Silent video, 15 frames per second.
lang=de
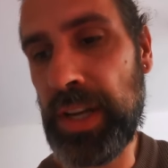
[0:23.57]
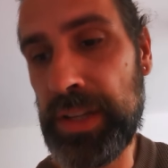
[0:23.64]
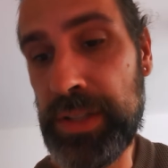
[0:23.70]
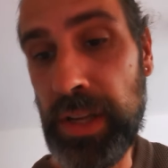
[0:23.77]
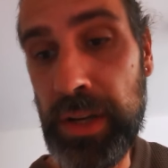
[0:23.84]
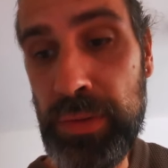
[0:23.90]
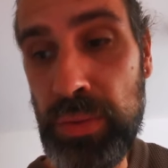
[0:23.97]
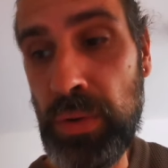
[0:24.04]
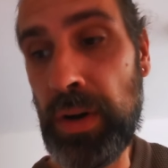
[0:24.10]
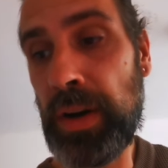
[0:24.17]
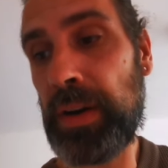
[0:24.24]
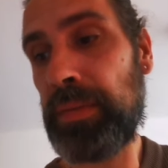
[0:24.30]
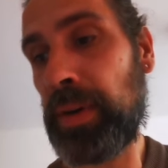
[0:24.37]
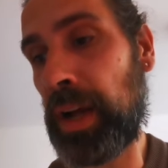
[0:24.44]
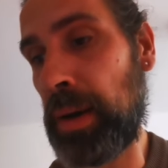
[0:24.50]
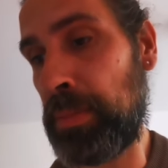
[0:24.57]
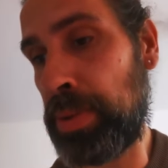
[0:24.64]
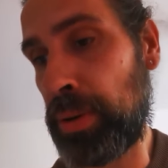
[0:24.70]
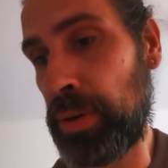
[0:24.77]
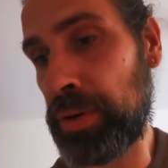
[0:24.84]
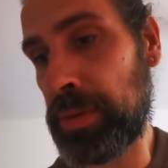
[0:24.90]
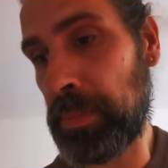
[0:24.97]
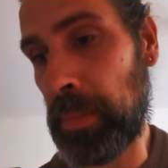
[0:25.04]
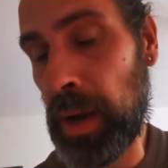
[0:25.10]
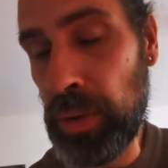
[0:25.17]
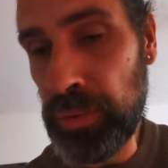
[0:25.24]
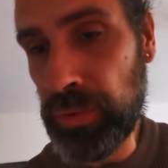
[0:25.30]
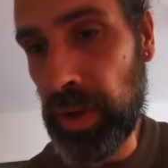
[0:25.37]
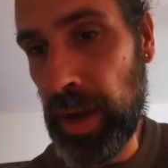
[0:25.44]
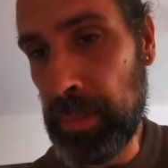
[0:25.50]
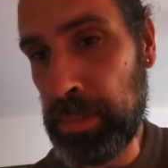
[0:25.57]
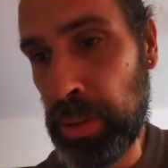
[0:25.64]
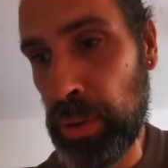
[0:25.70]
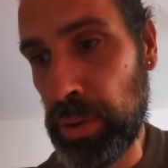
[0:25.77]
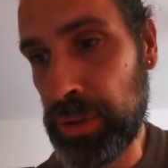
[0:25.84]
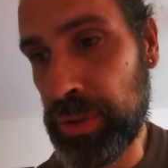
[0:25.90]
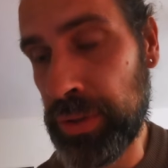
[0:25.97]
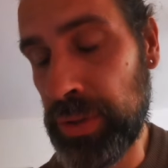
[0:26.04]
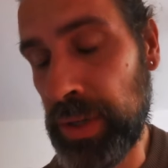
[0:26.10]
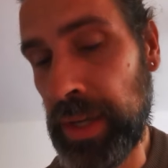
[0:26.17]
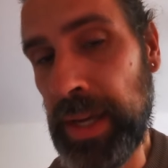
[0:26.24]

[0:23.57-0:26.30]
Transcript: Tastatur kaputt, Maus kaputt,